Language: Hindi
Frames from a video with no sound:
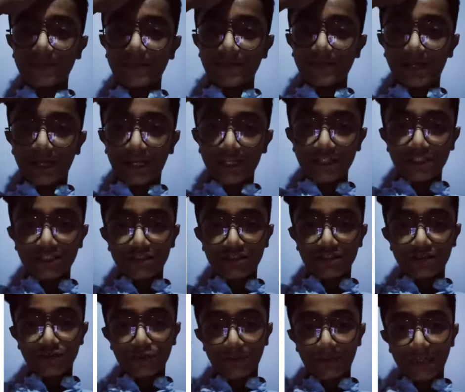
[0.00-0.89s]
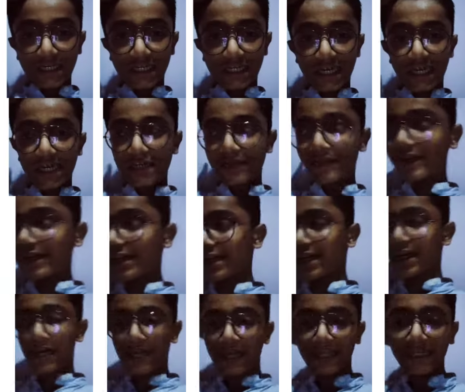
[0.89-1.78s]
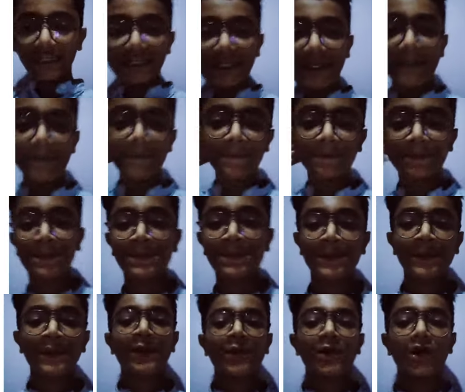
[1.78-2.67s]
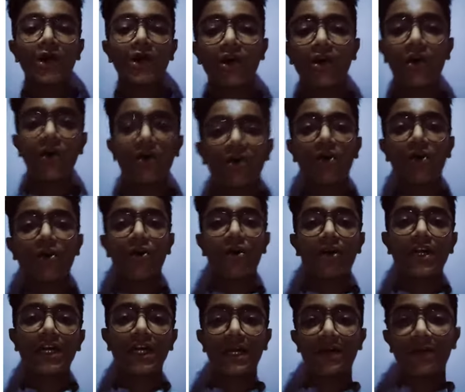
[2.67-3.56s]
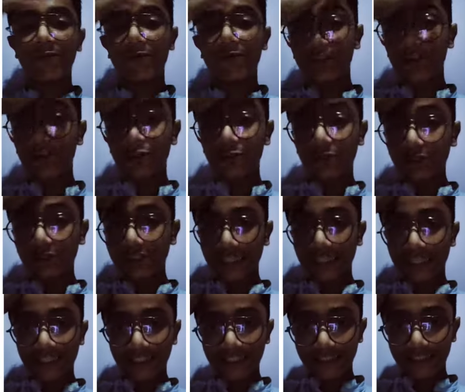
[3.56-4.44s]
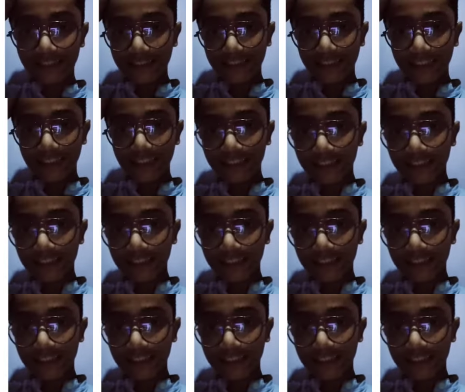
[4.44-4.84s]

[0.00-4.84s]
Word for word: आज तो मैंने खाना वाना खा लिया और अब वीडियो को दी एंड करते हैं